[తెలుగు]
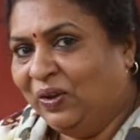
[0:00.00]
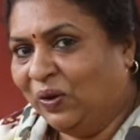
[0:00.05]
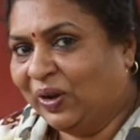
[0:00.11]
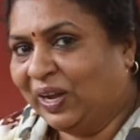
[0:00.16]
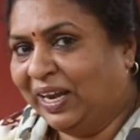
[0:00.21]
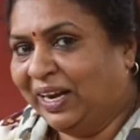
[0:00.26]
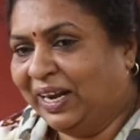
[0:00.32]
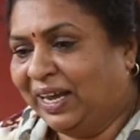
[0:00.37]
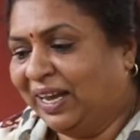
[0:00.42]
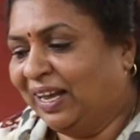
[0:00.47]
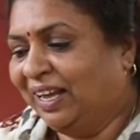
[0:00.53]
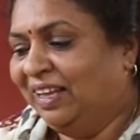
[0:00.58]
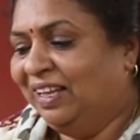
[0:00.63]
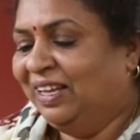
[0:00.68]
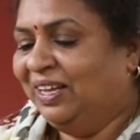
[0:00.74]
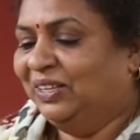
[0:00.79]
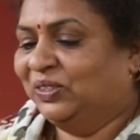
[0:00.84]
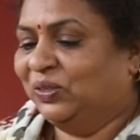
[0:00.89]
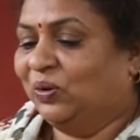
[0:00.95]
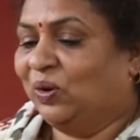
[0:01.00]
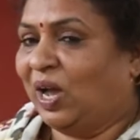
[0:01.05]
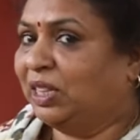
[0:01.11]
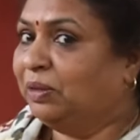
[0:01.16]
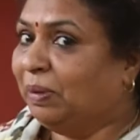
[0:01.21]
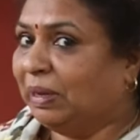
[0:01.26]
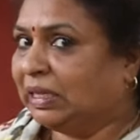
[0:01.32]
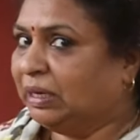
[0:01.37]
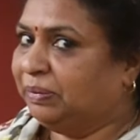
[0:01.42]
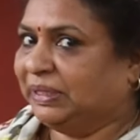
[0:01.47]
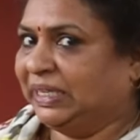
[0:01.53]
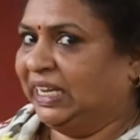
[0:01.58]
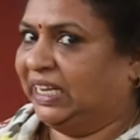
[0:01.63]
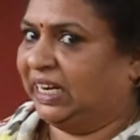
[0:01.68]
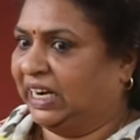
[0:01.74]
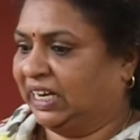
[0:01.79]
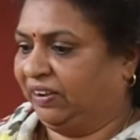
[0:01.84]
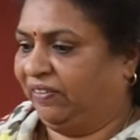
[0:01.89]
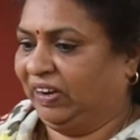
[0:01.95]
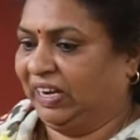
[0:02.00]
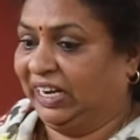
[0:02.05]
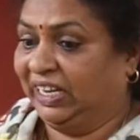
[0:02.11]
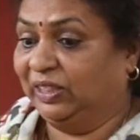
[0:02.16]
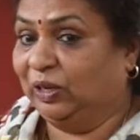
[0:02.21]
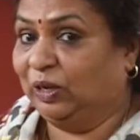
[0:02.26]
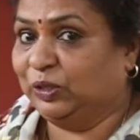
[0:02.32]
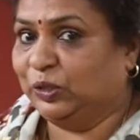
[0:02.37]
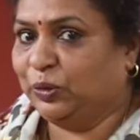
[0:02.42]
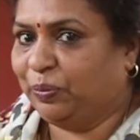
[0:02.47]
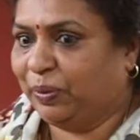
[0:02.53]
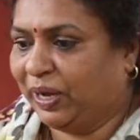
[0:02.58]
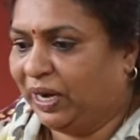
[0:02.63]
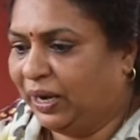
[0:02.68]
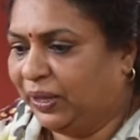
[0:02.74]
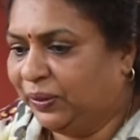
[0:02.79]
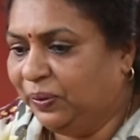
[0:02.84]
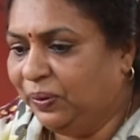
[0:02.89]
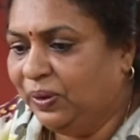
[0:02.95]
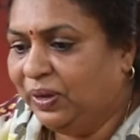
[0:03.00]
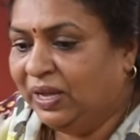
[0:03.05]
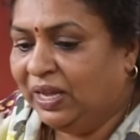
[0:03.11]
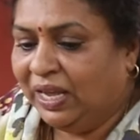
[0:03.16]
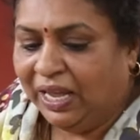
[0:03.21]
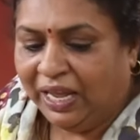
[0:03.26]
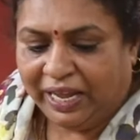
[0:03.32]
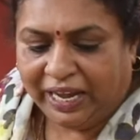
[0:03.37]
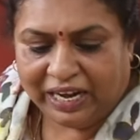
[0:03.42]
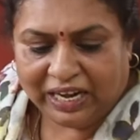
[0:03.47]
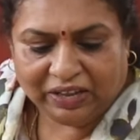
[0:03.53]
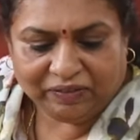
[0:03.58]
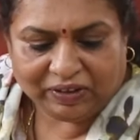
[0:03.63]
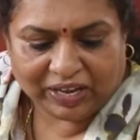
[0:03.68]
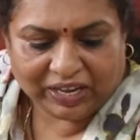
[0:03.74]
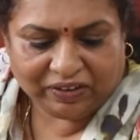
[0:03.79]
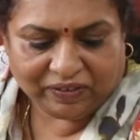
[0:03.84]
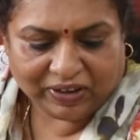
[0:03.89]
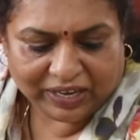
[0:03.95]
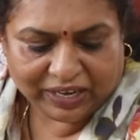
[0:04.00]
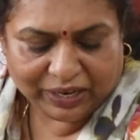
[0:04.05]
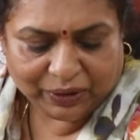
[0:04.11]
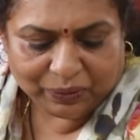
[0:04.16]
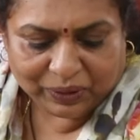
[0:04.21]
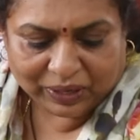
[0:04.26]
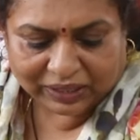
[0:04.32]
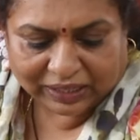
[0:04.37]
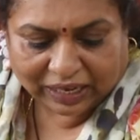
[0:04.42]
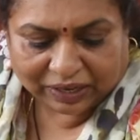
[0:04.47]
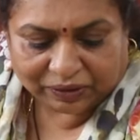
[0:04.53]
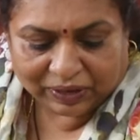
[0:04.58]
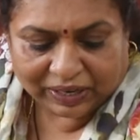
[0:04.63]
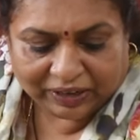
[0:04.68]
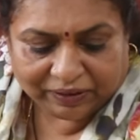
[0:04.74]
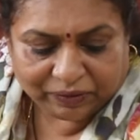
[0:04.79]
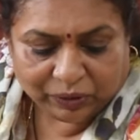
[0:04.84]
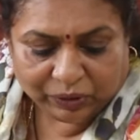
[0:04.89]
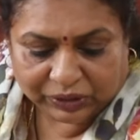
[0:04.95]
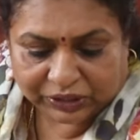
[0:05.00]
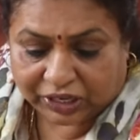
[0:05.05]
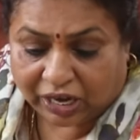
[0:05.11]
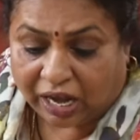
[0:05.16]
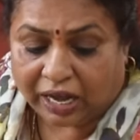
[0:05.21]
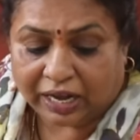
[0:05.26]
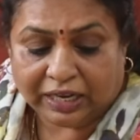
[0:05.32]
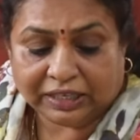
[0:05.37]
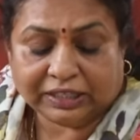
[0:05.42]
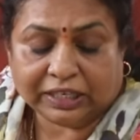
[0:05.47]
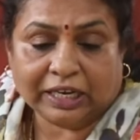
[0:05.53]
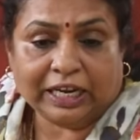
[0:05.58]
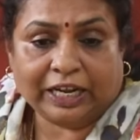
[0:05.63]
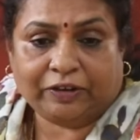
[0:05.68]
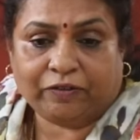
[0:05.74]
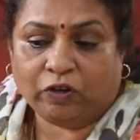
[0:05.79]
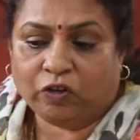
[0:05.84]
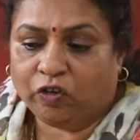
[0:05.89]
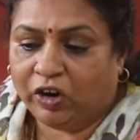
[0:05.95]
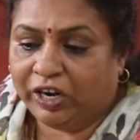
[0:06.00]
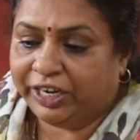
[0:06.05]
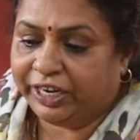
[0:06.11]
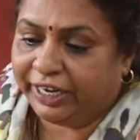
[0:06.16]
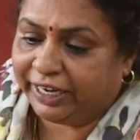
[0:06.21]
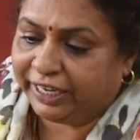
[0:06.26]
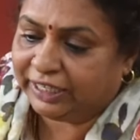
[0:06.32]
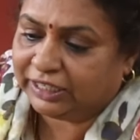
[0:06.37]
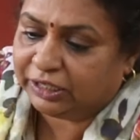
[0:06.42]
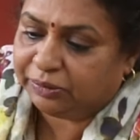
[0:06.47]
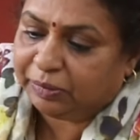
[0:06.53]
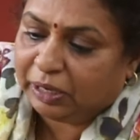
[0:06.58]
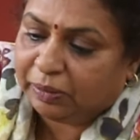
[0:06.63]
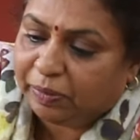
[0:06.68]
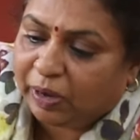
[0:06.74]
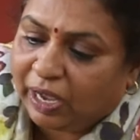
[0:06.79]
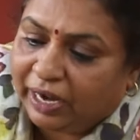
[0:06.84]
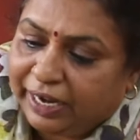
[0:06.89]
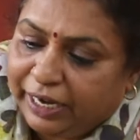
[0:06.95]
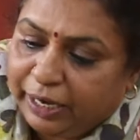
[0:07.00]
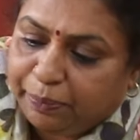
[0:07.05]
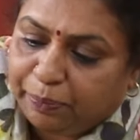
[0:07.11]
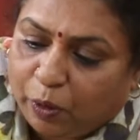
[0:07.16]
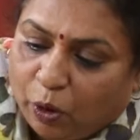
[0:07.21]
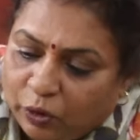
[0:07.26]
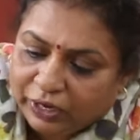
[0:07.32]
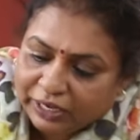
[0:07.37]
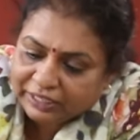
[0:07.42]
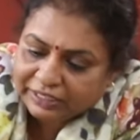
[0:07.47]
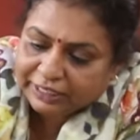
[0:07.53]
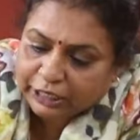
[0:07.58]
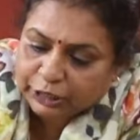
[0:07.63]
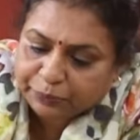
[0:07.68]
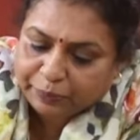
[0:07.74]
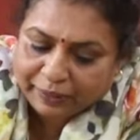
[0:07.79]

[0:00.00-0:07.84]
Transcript: ఓకేనా సో అది మాత్రం సీక్రెట్గా పెట్టిన ఇందులో చూపించలేదు ఎనీవే ఇవన్నీ కూడా తక్కువ లేవు చాలా చాలా ఎక్కువ క్వాంటిటీస్ని మనం ఆల్రెడీ పౌడర్ చేసి